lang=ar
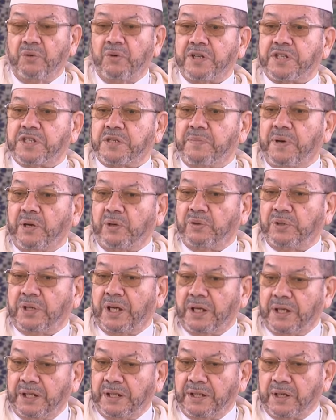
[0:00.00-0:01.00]
وتسمعون
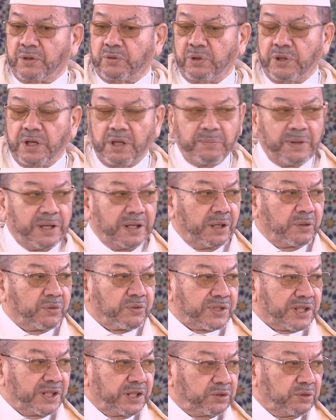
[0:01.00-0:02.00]
أن كل ما
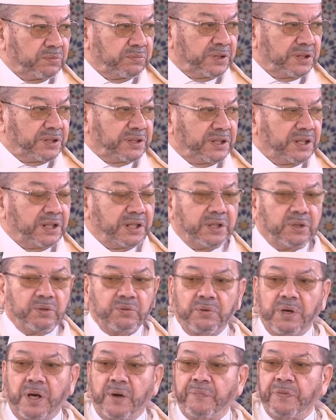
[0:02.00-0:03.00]
له صلة بالدين
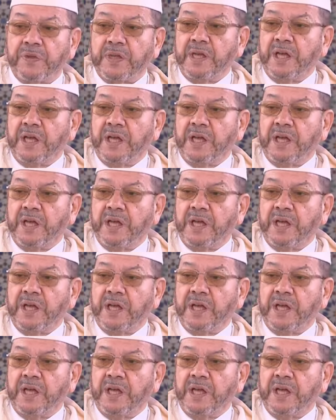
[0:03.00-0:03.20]
هو